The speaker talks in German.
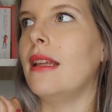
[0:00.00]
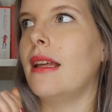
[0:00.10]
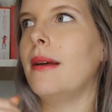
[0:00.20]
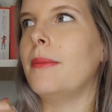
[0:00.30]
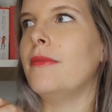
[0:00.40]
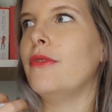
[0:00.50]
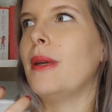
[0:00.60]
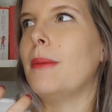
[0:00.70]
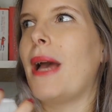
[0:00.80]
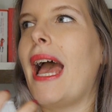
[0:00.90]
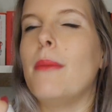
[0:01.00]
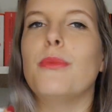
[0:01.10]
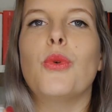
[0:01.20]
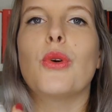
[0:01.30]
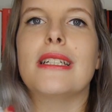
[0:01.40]
ähm, bei
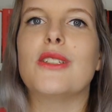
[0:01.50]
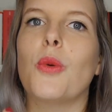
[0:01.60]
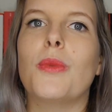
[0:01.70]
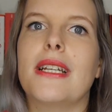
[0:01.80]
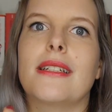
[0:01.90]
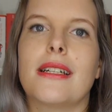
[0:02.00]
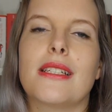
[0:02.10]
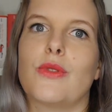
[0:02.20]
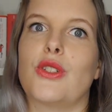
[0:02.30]
einem Buch nicht unbedingt das,